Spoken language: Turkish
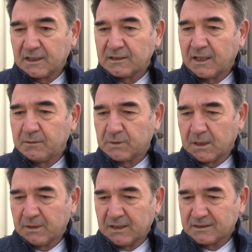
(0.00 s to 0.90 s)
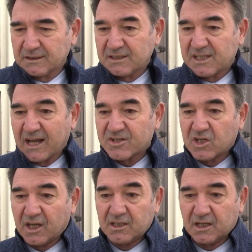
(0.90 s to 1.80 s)
Deneyimlemelerini
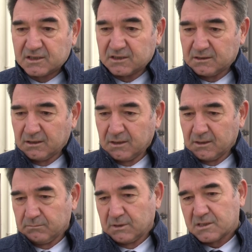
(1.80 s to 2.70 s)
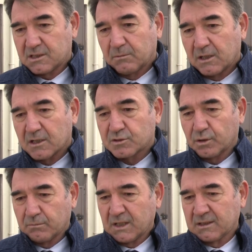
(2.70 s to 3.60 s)
gerçeğe yakın bir
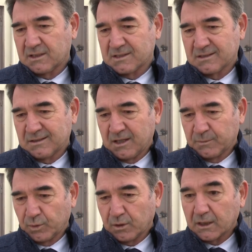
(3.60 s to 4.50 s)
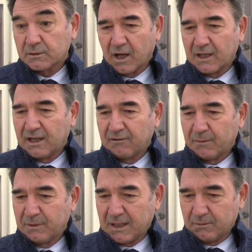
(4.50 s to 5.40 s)
simülasyon merkezinde yapıyorlar.
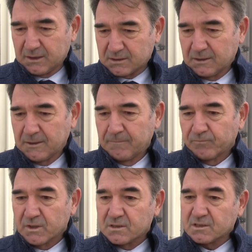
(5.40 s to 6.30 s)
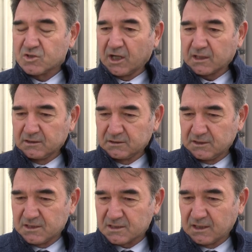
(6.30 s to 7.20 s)
Alevle birebir sıcaklığını
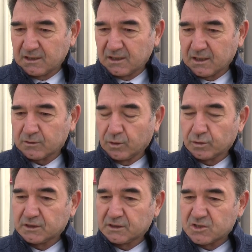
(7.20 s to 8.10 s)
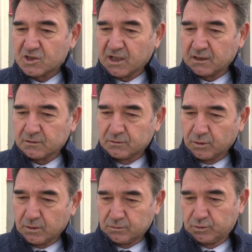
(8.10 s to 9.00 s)
hissederek, oradaki çıkan
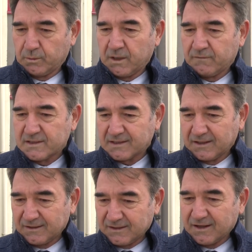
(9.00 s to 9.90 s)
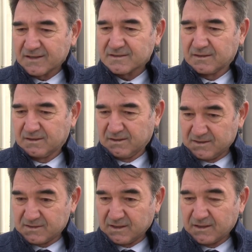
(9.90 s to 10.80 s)
duman ve zehirli gazları
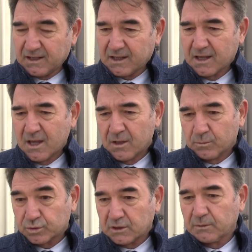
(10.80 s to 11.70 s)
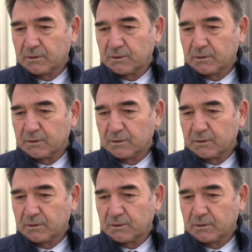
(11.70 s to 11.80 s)
hissederek burada